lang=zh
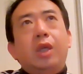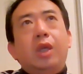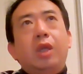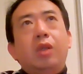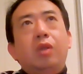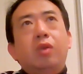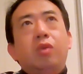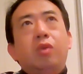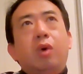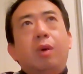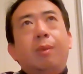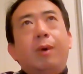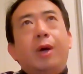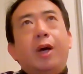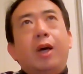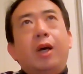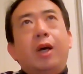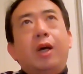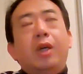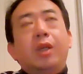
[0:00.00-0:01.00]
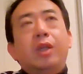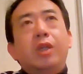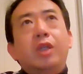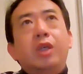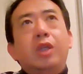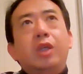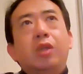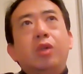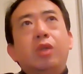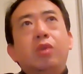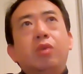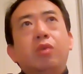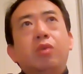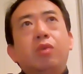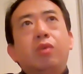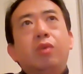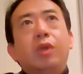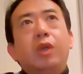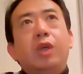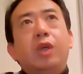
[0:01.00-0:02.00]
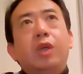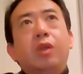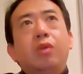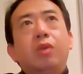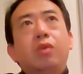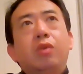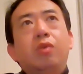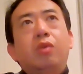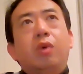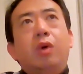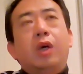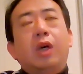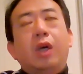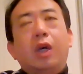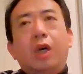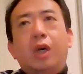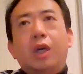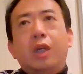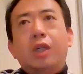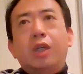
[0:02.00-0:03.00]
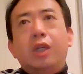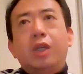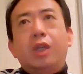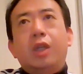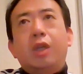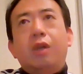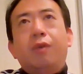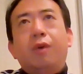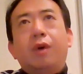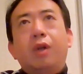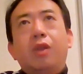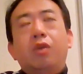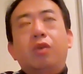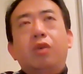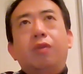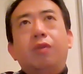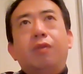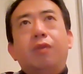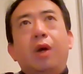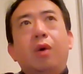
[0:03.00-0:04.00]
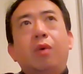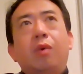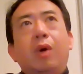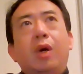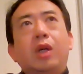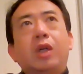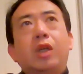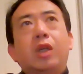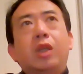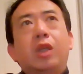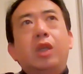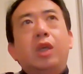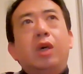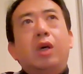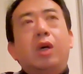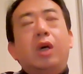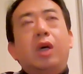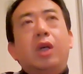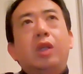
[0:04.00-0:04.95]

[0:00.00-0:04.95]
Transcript: 银座吧，啊，新宿银座啊，这些地方都是繁华之地啊。